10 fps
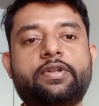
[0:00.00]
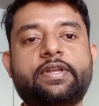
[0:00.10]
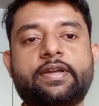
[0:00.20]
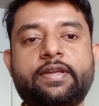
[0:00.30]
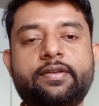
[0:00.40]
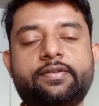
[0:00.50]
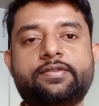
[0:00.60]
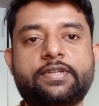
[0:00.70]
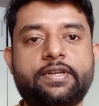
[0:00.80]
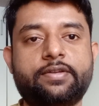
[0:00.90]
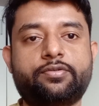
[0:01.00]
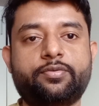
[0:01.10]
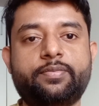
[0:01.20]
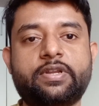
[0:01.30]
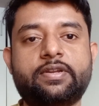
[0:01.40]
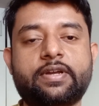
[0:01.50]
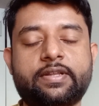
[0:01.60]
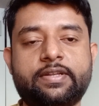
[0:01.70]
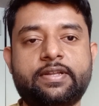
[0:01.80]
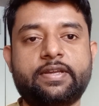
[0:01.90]
বলে থাকে যে জমি বিক্রির
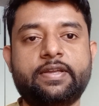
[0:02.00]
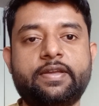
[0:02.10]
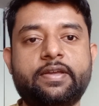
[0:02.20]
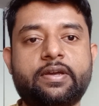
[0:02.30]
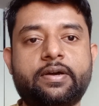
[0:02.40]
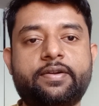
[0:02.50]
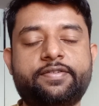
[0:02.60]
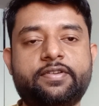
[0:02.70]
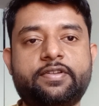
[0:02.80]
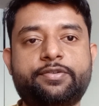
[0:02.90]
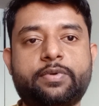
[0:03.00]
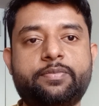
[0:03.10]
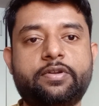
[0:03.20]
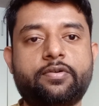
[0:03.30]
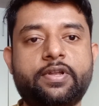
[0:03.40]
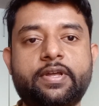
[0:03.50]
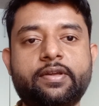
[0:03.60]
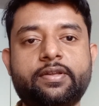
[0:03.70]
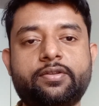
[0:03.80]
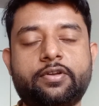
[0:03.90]
টাকাতে নাকি রেসিডেন্স পারমিট হয় না
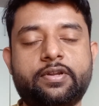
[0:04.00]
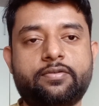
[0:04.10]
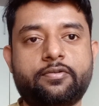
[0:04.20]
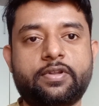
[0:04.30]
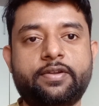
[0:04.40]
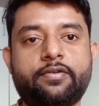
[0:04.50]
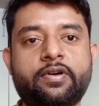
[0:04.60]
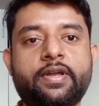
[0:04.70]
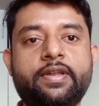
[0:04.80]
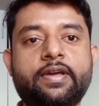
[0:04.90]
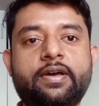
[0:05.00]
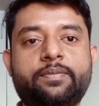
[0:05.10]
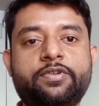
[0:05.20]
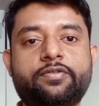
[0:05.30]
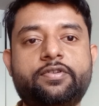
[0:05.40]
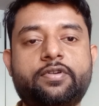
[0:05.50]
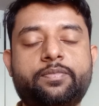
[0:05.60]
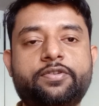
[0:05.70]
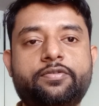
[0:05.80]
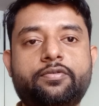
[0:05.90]
কিন্তু এটা টোটালি রং আইডিয়া আপনি যদি
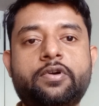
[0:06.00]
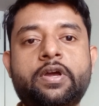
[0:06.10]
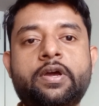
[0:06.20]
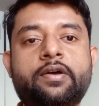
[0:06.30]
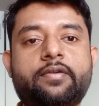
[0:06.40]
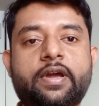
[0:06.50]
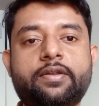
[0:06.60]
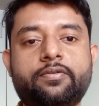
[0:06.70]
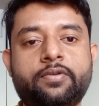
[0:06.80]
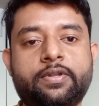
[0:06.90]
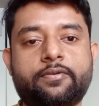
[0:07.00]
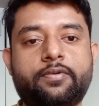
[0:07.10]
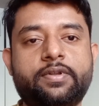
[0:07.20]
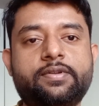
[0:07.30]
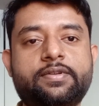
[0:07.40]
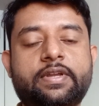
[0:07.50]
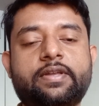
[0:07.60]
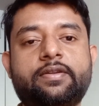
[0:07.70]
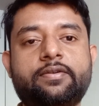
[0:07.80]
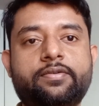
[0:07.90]
সব কিছু রাইট ওয়েতে করেন
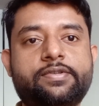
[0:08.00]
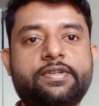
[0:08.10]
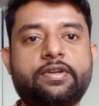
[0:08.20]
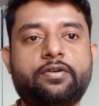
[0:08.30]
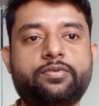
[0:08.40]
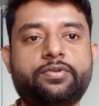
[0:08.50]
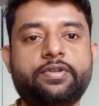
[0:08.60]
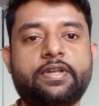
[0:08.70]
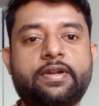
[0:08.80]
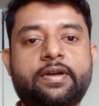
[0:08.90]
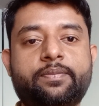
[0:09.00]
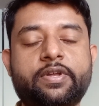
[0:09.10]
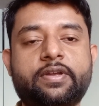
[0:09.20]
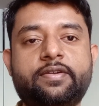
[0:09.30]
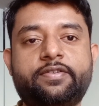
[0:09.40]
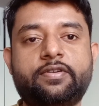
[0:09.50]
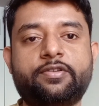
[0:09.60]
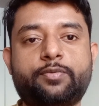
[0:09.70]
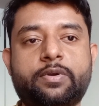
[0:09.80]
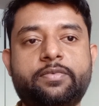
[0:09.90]
সেক্ষেত্রে হচ্ছে যে অবশ্যই তারা আপনাকে
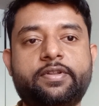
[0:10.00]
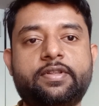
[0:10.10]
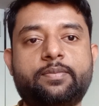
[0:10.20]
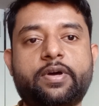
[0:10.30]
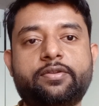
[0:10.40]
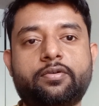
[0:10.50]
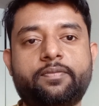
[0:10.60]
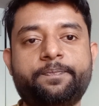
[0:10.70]
রেসিডেন্স পারমিট দিতে বাধ্য